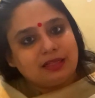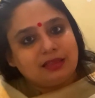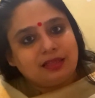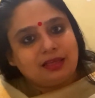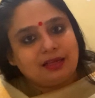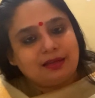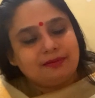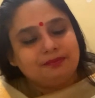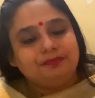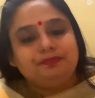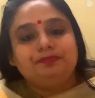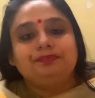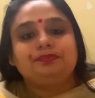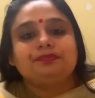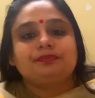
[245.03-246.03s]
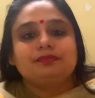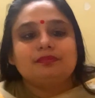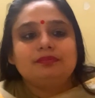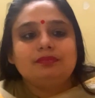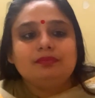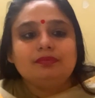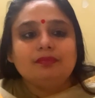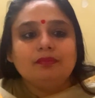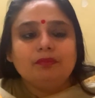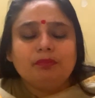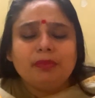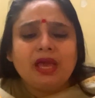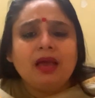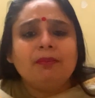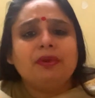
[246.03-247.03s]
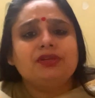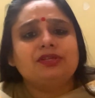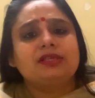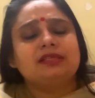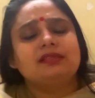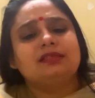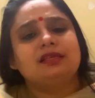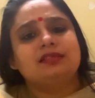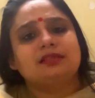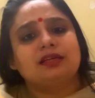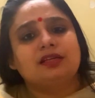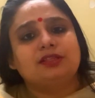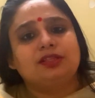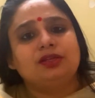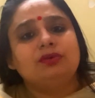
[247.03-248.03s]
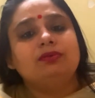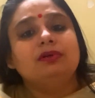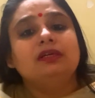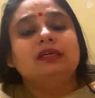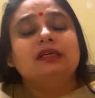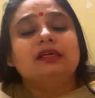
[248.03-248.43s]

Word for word: देते हैं मैं हमेशा सजेस्ट करती हूँ